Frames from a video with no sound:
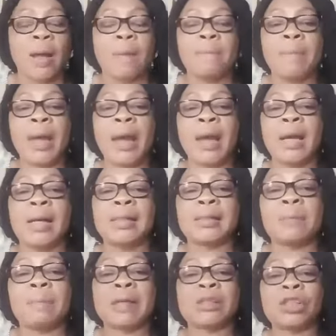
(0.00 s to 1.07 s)
Mais
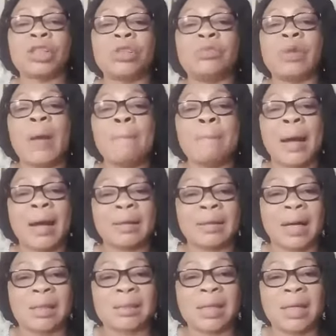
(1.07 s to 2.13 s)
c'est parce que je voulais
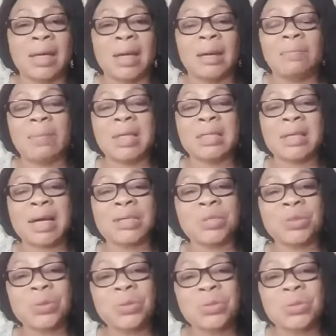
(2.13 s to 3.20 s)
partager mes
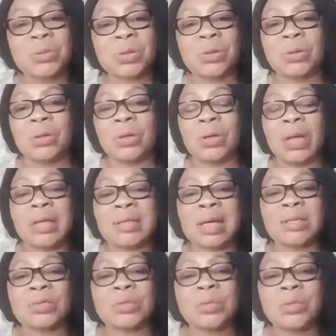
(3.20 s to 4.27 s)
astuces, les
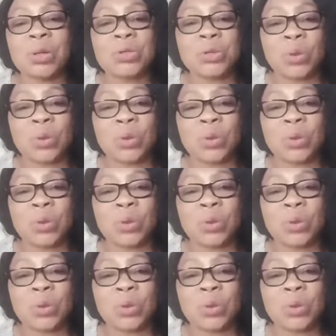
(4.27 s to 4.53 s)
astuces que je